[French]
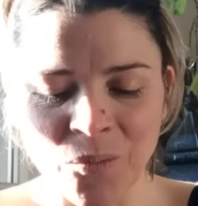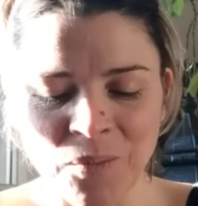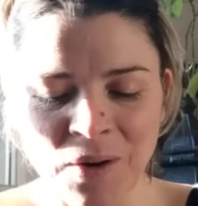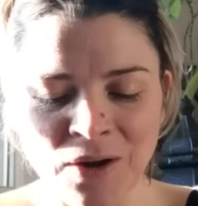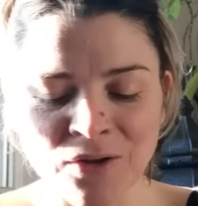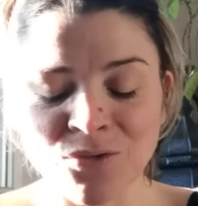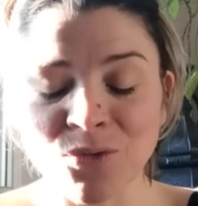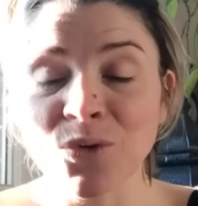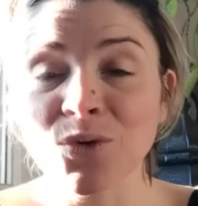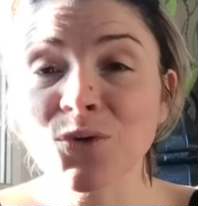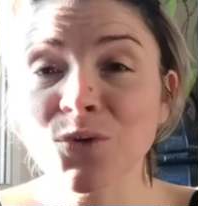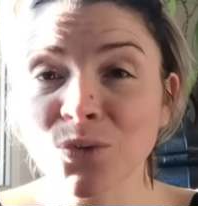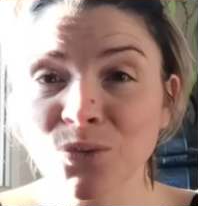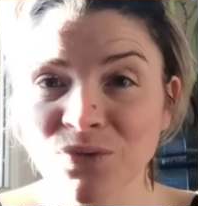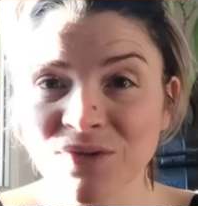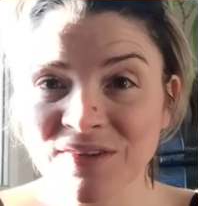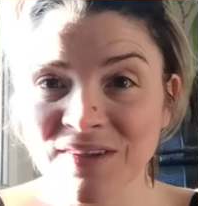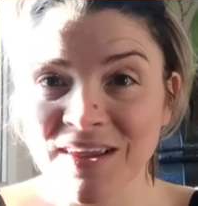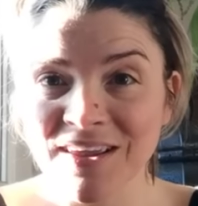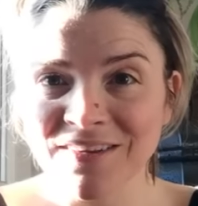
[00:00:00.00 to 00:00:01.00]
On part de
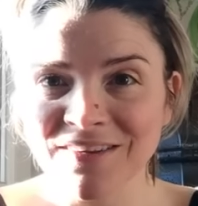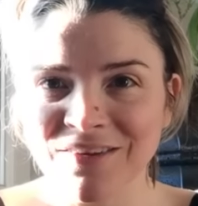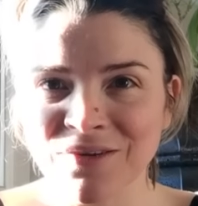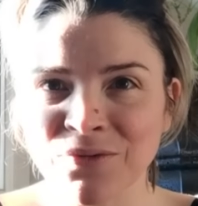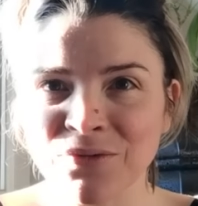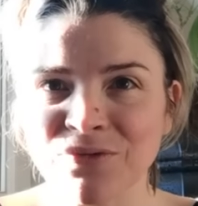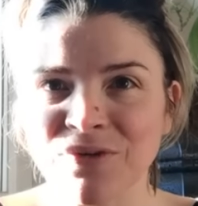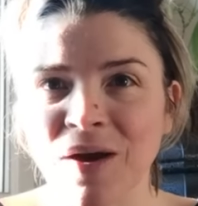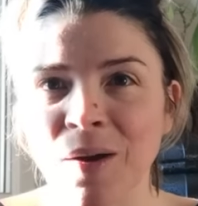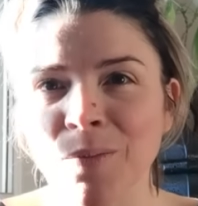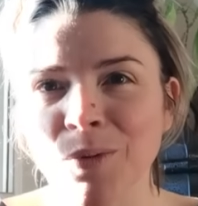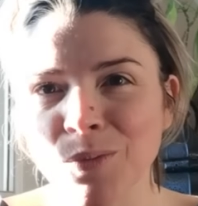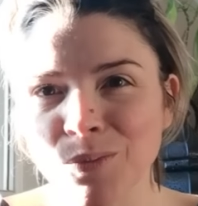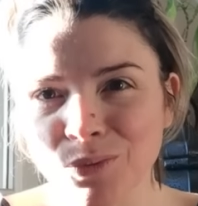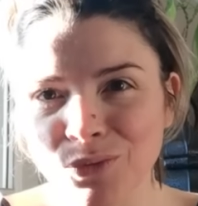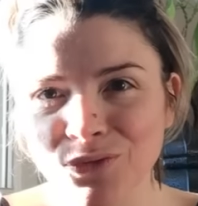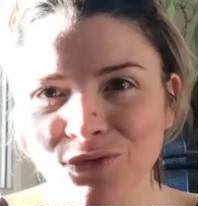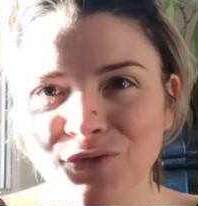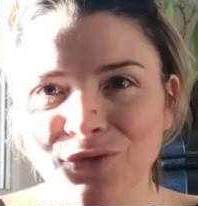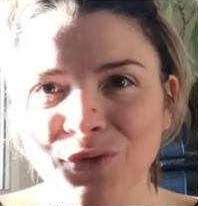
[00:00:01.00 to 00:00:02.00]
Lyon 7 et on va un peu
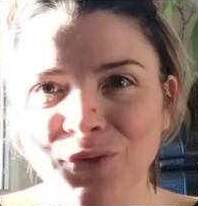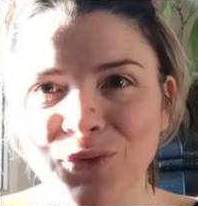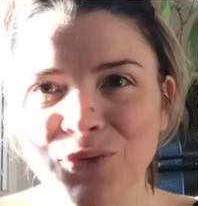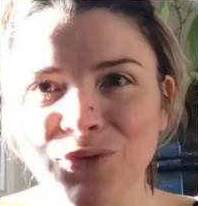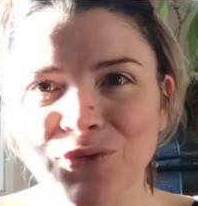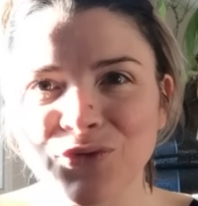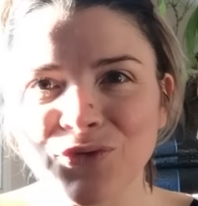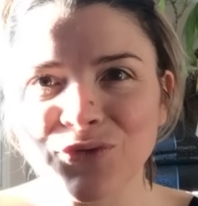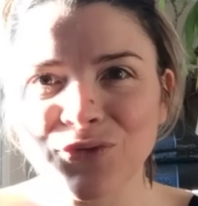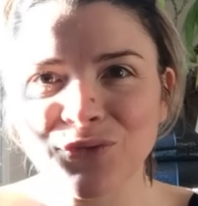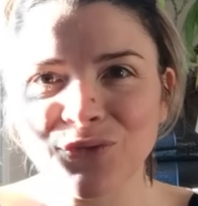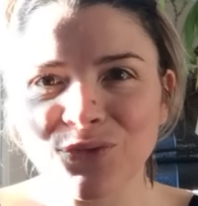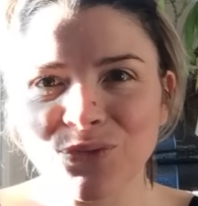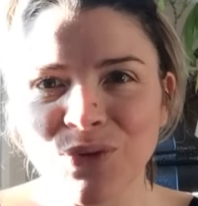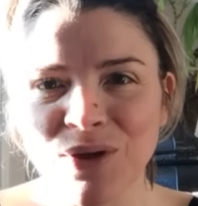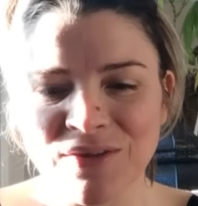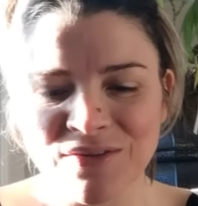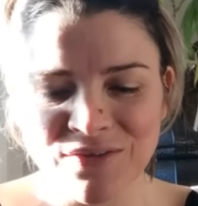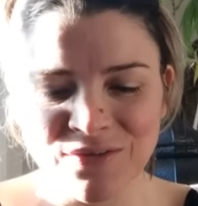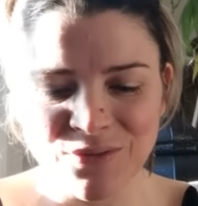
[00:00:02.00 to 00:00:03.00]
plus dans le
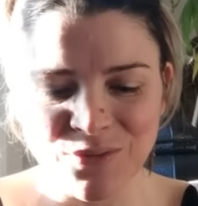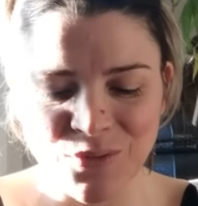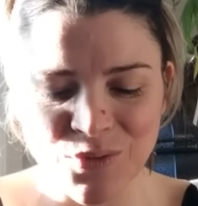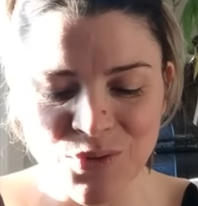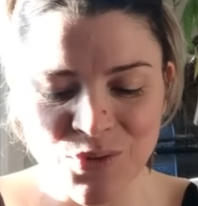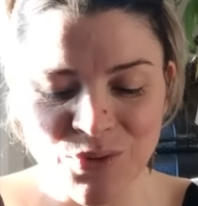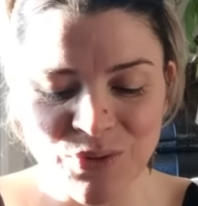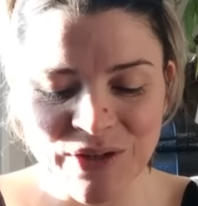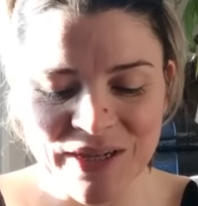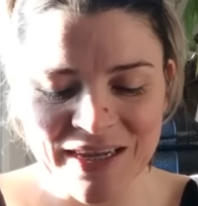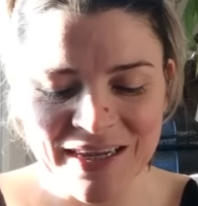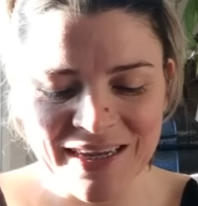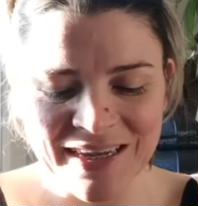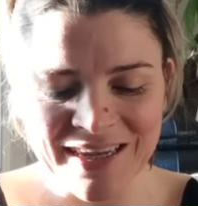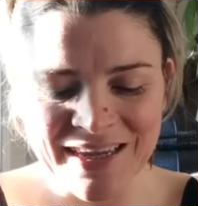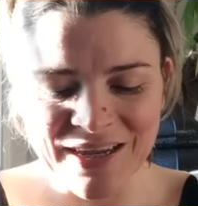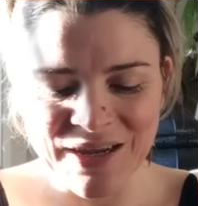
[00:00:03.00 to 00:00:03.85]
sud-ouest lyonnais.